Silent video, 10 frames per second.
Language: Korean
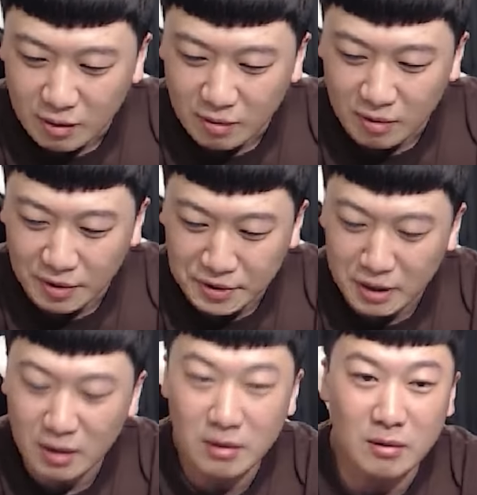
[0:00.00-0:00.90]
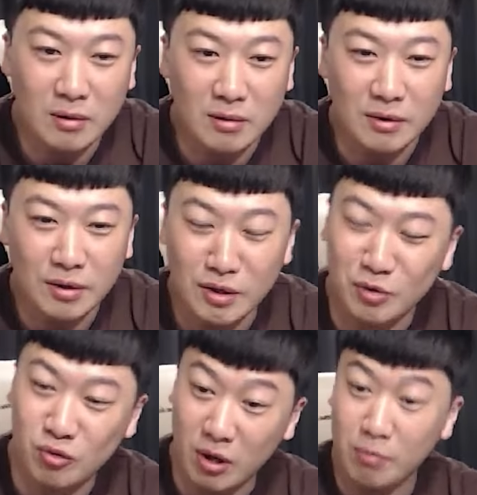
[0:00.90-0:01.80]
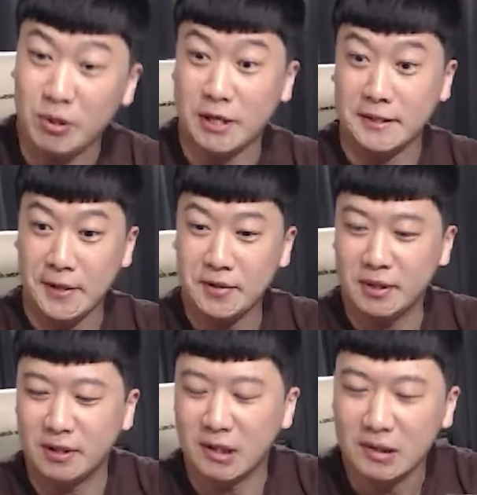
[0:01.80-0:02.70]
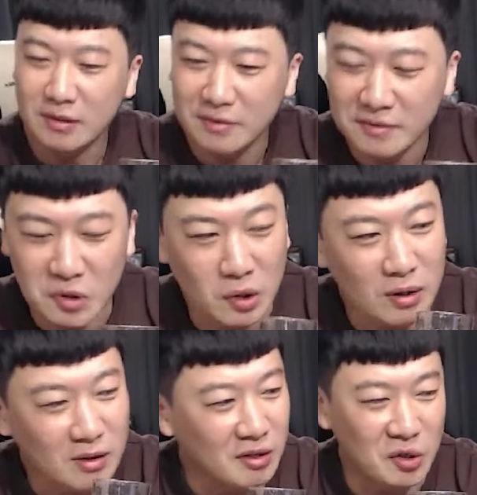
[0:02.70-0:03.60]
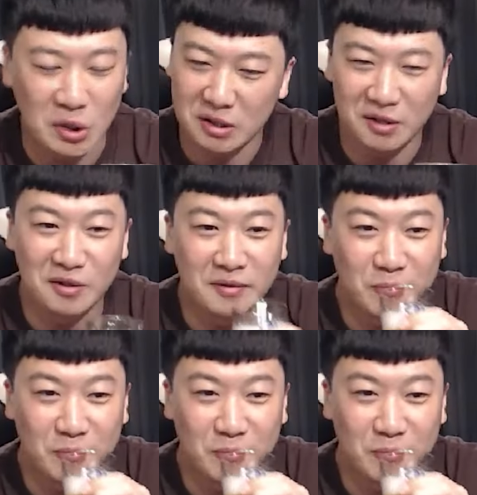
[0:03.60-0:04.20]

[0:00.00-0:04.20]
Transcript: 어, 옛날에는 형이 술 앞에 장사였거든 어, 근데 이제는